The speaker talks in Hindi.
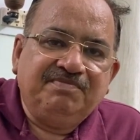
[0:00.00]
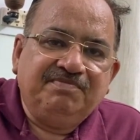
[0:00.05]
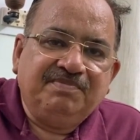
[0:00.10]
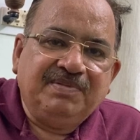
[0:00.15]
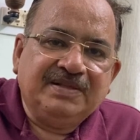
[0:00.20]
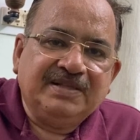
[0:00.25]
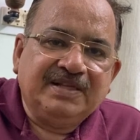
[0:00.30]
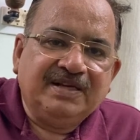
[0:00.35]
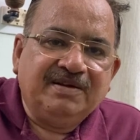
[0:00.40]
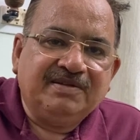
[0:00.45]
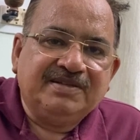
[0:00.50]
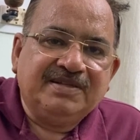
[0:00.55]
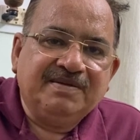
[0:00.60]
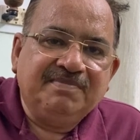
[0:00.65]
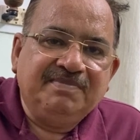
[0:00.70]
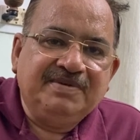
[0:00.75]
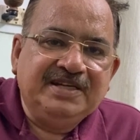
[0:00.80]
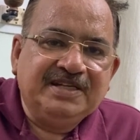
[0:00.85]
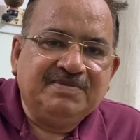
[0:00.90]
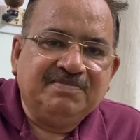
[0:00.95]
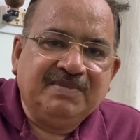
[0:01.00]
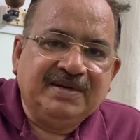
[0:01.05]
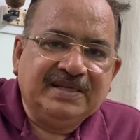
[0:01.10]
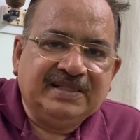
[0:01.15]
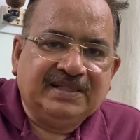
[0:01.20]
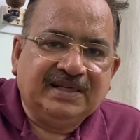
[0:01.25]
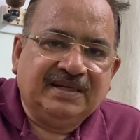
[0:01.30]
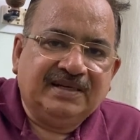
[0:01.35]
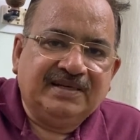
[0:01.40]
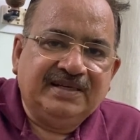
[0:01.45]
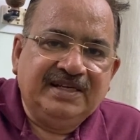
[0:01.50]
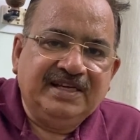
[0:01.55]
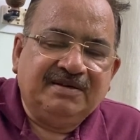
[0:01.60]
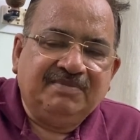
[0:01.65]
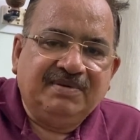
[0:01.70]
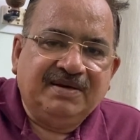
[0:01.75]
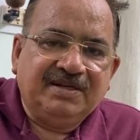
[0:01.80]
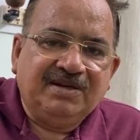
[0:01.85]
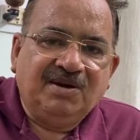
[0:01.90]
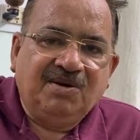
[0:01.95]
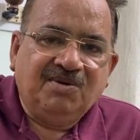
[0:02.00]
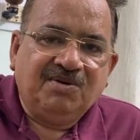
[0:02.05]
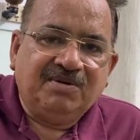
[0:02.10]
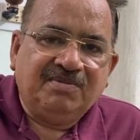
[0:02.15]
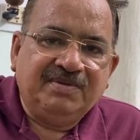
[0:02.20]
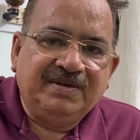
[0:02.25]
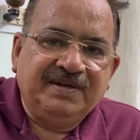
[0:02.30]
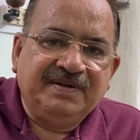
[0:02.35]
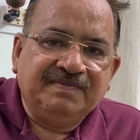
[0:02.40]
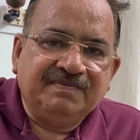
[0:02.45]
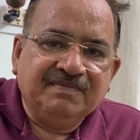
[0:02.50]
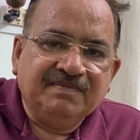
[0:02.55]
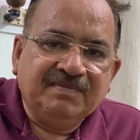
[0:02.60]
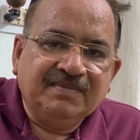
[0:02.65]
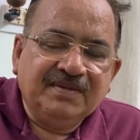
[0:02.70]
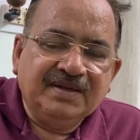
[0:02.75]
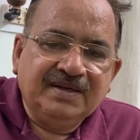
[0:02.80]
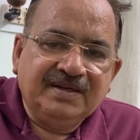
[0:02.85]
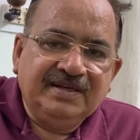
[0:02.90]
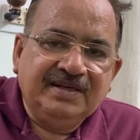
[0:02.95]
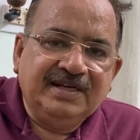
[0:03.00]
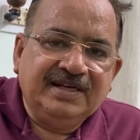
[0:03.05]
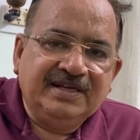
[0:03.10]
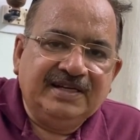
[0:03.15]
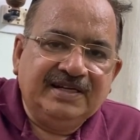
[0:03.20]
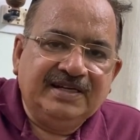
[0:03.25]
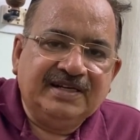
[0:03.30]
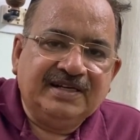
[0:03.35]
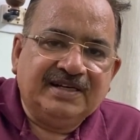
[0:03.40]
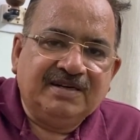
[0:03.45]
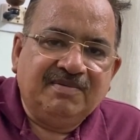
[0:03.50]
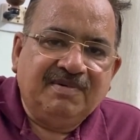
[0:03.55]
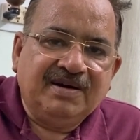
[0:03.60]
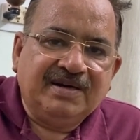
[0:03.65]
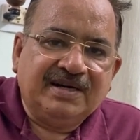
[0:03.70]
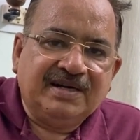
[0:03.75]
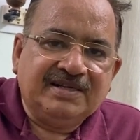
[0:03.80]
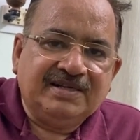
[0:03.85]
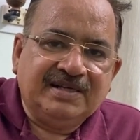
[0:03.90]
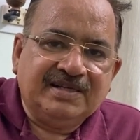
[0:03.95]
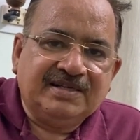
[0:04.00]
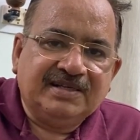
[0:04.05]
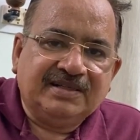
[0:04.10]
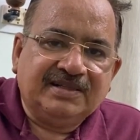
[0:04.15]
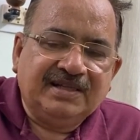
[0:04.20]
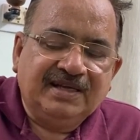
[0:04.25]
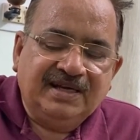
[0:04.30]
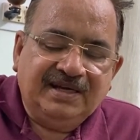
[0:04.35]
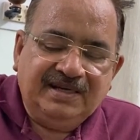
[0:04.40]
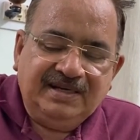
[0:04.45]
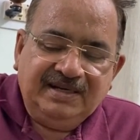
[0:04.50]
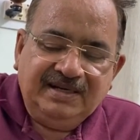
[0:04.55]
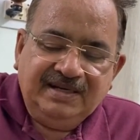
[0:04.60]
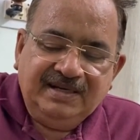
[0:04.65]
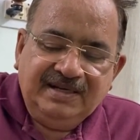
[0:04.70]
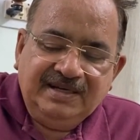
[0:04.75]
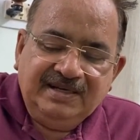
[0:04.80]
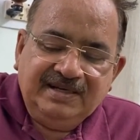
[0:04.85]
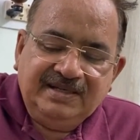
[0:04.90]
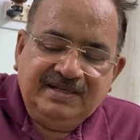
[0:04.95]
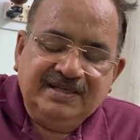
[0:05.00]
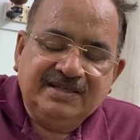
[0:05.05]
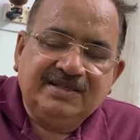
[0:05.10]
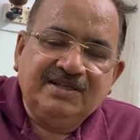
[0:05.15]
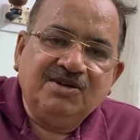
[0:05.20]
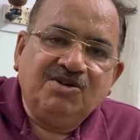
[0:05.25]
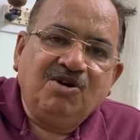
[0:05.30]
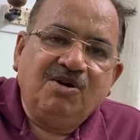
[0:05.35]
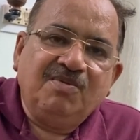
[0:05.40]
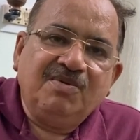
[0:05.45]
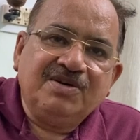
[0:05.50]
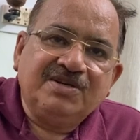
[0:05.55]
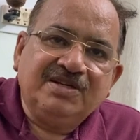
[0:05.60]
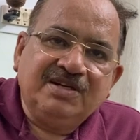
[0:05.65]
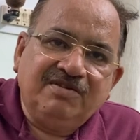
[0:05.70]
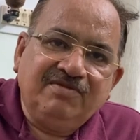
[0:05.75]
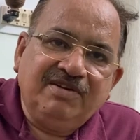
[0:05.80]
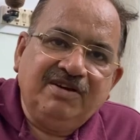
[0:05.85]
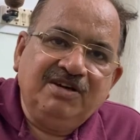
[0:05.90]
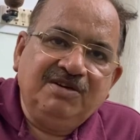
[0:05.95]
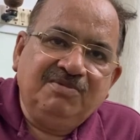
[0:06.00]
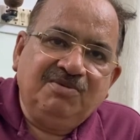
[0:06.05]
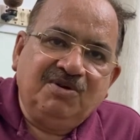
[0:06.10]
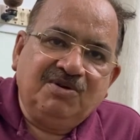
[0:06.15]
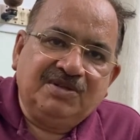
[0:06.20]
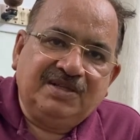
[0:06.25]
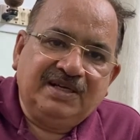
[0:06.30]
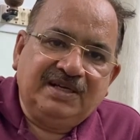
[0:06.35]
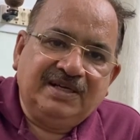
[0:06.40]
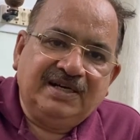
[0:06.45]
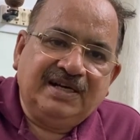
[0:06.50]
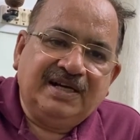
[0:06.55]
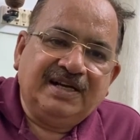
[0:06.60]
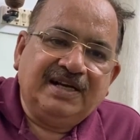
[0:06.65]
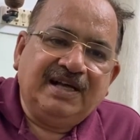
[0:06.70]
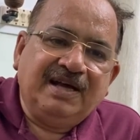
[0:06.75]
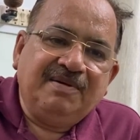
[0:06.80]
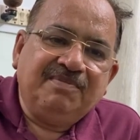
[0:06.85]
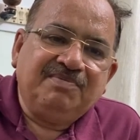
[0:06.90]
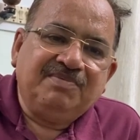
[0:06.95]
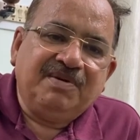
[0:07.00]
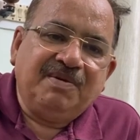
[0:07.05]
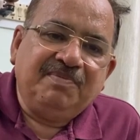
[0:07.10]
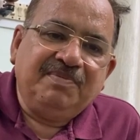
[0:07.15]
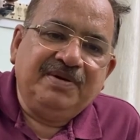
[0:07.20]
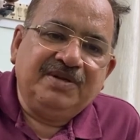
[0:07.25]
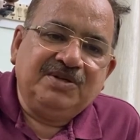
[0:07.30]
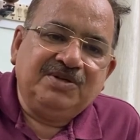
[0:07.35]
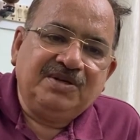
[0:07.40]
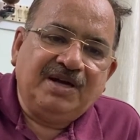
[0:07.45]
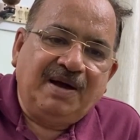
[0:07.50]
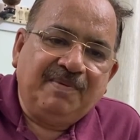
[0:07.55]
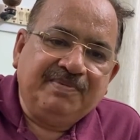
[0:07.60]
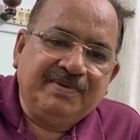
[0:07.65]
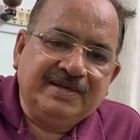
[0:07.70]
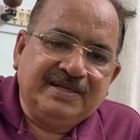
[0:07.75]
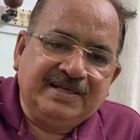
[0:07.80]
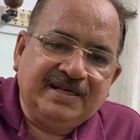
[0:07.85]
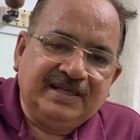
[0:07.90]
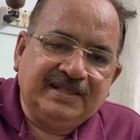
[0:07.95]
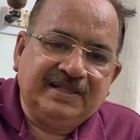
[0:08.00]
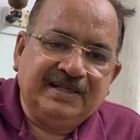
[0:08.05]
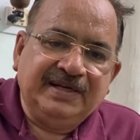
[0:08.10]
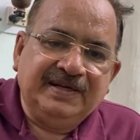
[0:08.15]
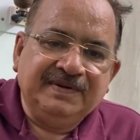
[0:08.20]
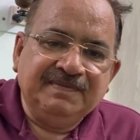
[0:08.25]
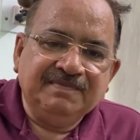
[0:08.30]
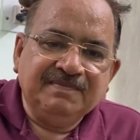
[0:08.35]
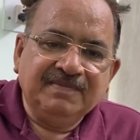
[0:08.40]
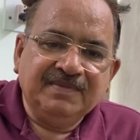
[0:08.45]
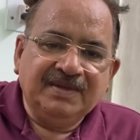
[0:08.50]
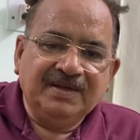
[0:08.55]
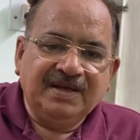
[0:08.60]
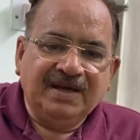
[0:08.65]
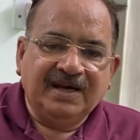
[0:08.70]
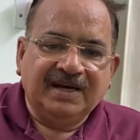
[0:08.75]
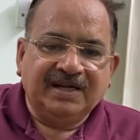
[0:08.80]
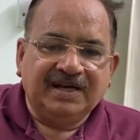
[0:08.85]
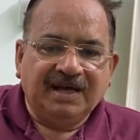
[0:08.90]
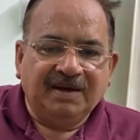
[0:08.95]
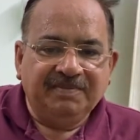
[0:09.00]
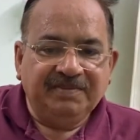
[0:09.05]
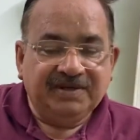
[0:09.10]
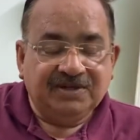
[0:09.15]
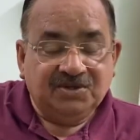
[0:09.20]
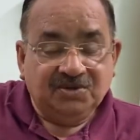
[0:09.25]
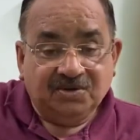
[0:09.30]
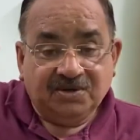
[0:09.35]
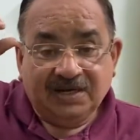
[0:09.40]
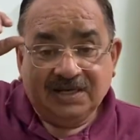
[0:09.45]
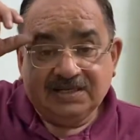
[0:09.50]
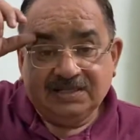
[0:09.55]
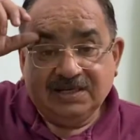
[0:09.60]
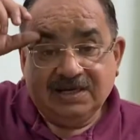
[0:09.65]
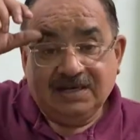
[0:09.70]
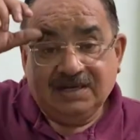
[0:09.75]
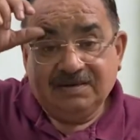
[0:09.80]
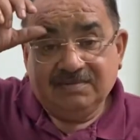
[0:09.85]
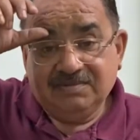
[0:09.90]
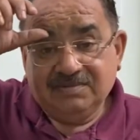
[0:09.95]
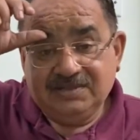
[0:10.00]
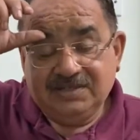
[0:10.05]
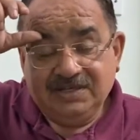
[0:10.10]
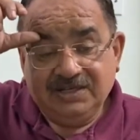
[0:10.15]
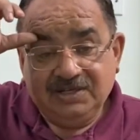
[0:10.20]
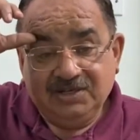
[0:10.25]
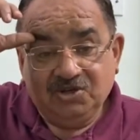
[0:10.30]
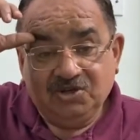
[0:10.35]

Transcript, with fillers: पंद्रह से बीस मई तक एक महीना और अभी ये ये टमाटर चल सकता है इसकी कॉमर्शियल वैल्यू बहुत है अगर आप अपने आपकी छत है अगर आप एक छोटा सा चेरी